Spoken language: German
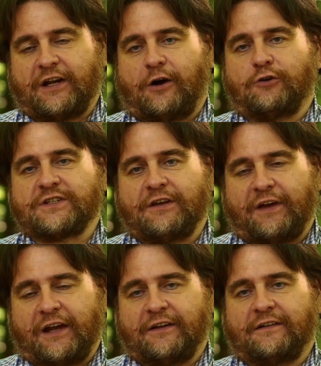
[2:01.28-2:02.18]
wenn er
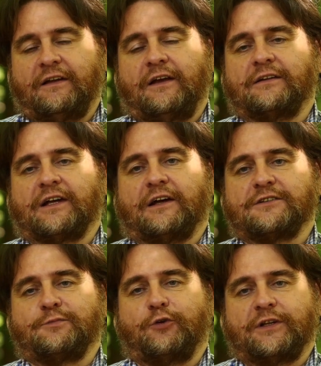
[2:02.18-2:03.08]
ausgeweidet
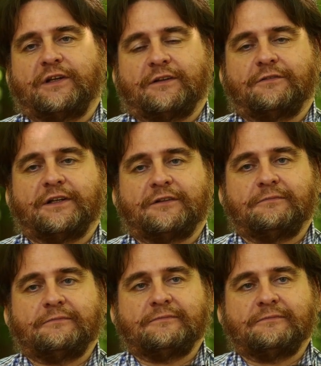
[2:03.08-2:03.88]
transportiert wird.